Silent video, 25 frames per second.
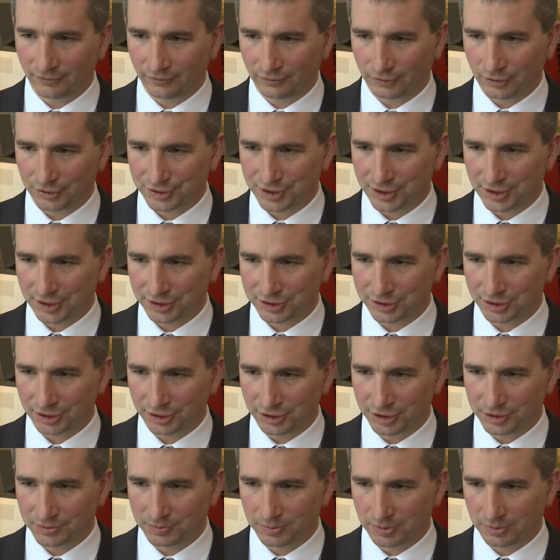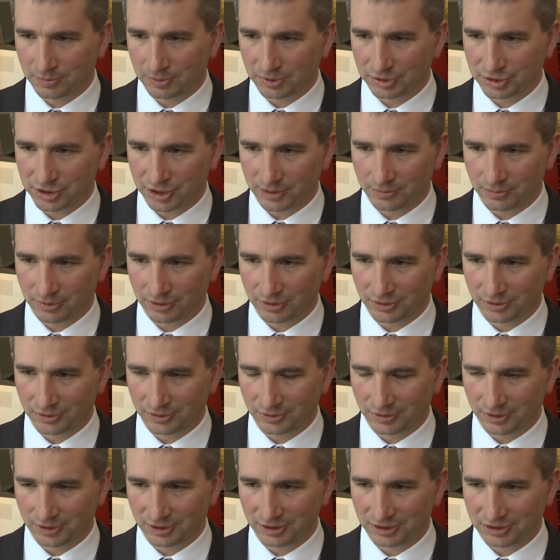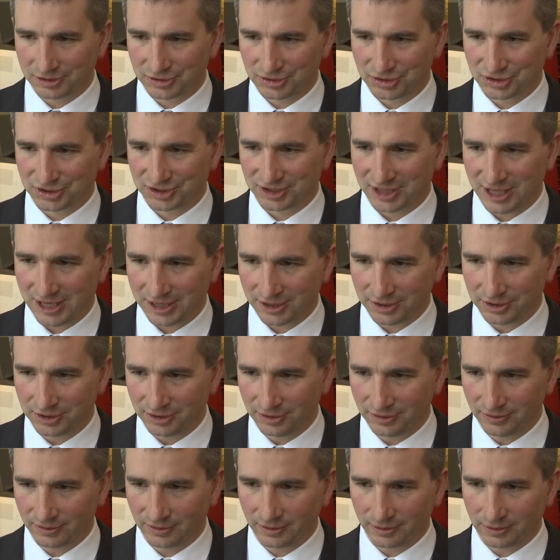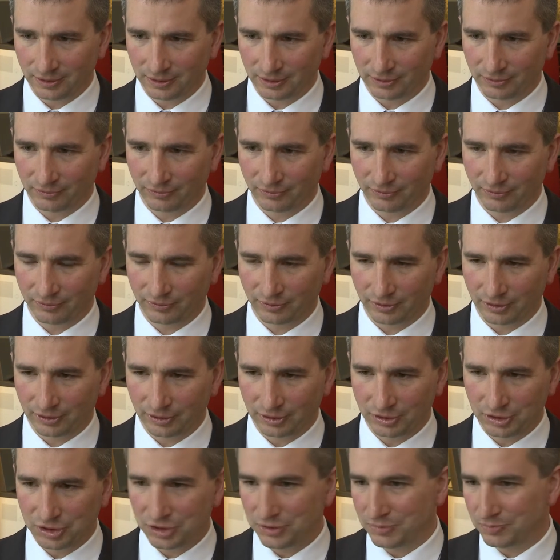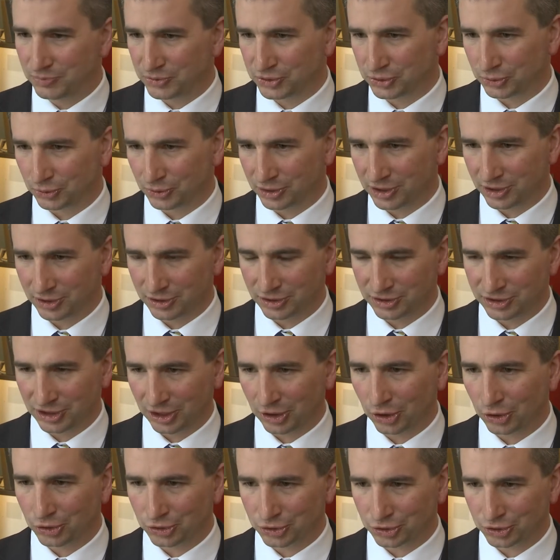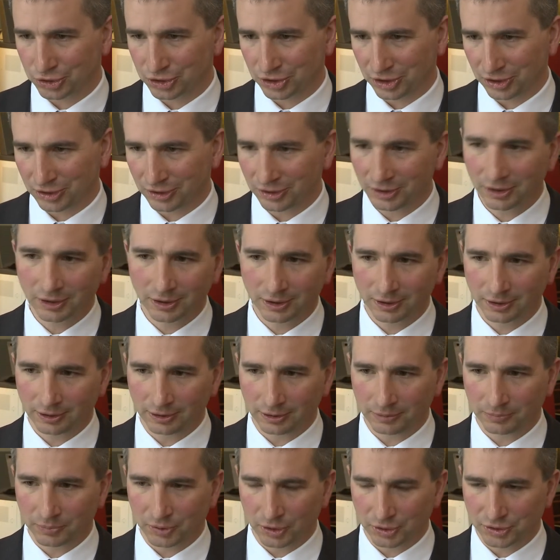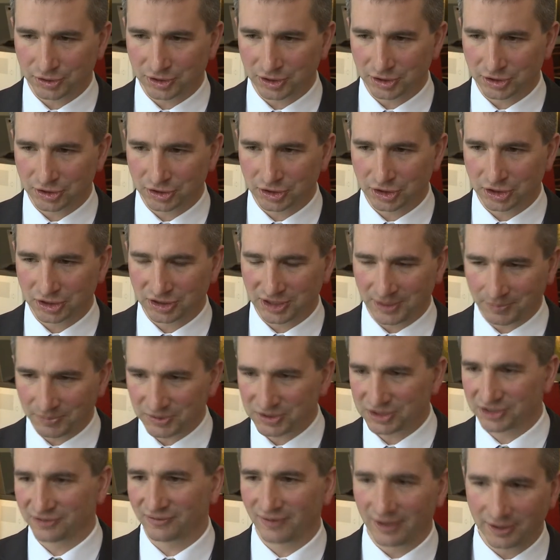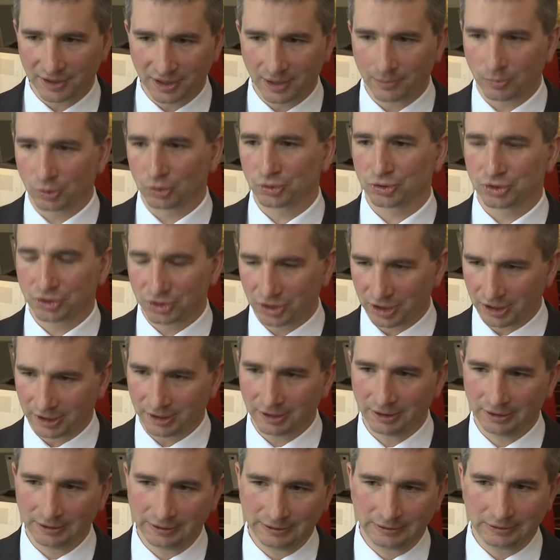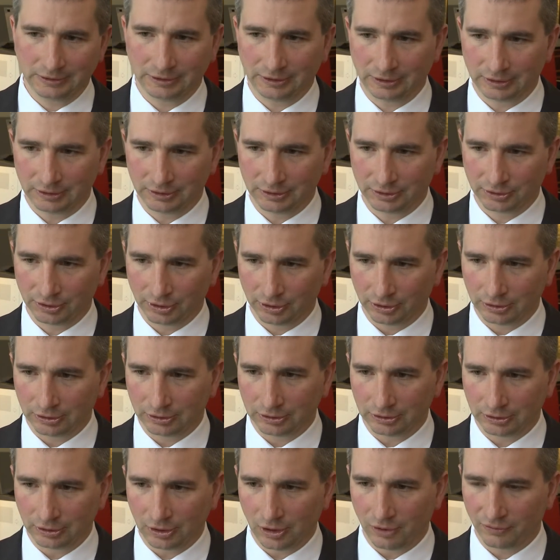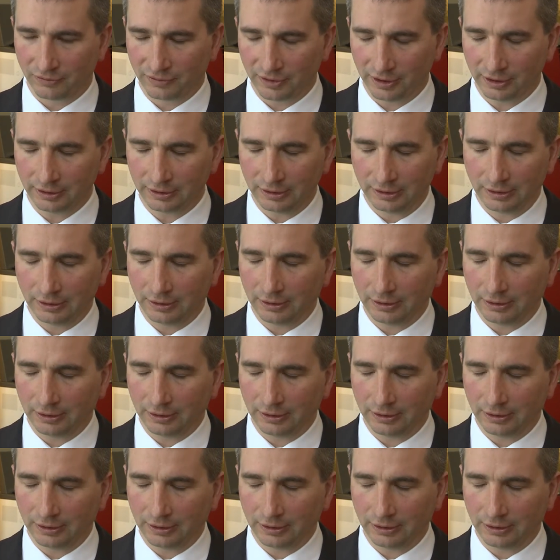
Ostateczne liczby będziemy znali w lipcu, kiedy zakończy się proces zapisywania bądź nie do OFE,